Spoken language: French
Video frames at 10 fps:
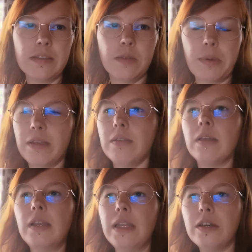qu'est-ce qui se passe
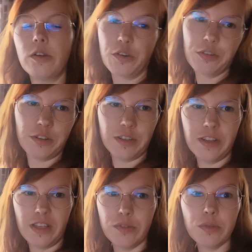Les cloches
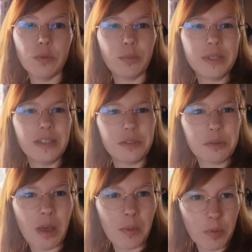sonnent et font tomber des
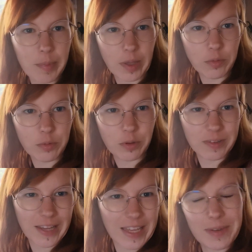œufs un peu partout sur
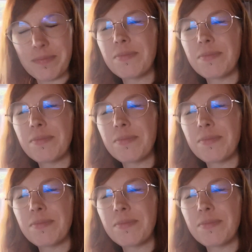Terre